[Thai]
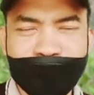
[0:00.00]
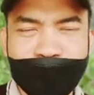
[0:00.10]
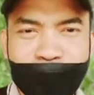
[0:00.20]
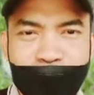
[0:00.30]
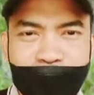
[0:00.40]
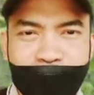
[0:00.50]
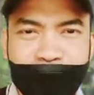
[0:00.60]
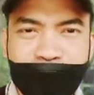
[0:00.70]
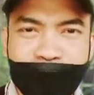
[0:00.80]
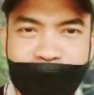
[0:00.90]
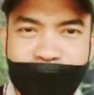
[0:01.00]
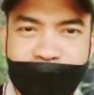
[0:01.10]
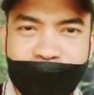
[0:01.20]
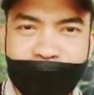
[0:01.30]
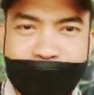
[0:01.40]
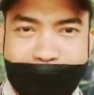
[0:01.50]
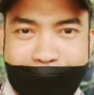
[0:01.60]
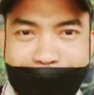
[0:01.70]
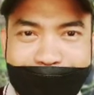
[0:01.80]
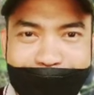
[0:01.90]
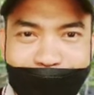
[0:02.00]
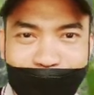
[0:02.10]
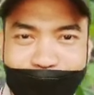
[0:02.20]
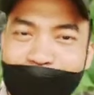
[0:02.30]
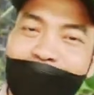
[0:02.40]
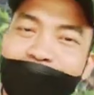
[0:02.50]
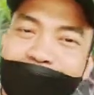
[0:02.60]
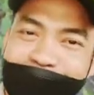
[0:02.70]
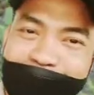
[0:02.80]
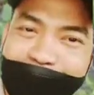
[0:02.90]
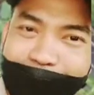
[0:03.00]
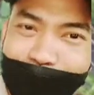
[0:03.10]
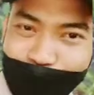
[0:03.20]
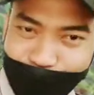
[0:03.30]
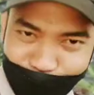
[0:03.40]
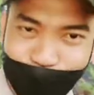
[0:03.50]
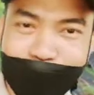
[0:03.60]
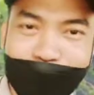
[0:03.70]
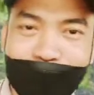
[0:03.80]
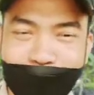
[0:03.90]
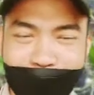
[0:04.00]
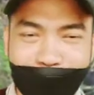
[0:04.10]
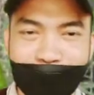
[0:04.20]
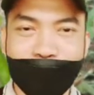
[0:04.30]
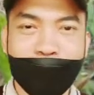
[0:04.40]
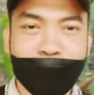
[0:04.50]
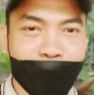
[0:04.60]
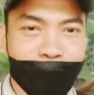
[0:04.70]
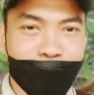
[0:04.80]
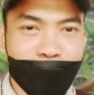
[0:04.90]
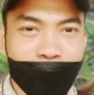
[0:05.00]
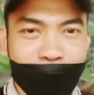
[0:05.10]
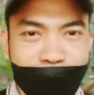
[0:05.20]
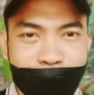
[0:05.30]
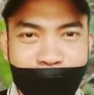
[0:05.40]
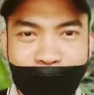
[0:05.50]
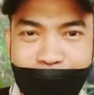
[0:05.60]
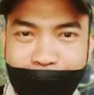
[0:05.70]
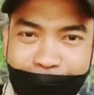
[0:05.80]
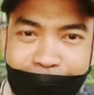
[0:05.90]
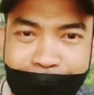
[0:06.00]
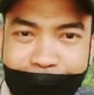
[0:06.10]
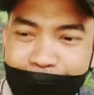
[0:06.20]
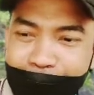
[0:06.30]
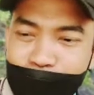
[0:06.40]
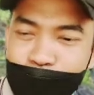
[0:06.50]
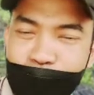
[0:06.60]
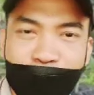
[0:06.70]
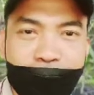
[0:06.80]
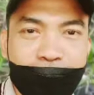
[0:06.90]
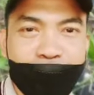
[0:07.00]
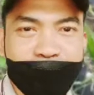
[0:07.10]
นะครับคุณพ่อแม่ ลักษณะการแบบนี้รักษาหายครับคุณพ่อแม่ รักษาง่ายมากเลยแบบนี้ก็คือ ใน